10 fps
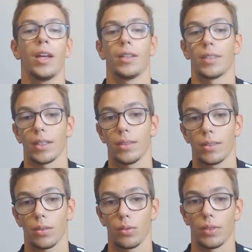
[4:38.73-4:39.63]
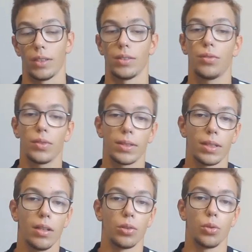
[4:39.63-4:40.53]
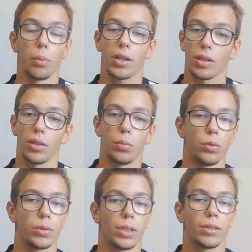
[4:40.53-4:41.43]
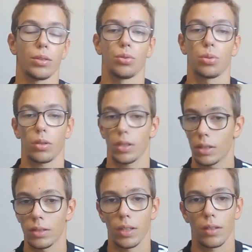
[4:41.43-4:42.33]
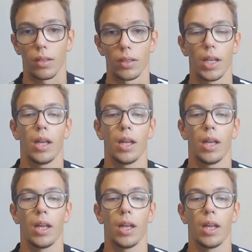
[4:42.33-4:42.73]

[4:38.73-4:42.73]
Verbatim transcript: Ça risque d'être difficile de marquer des buts, ça c'est sûr et certain.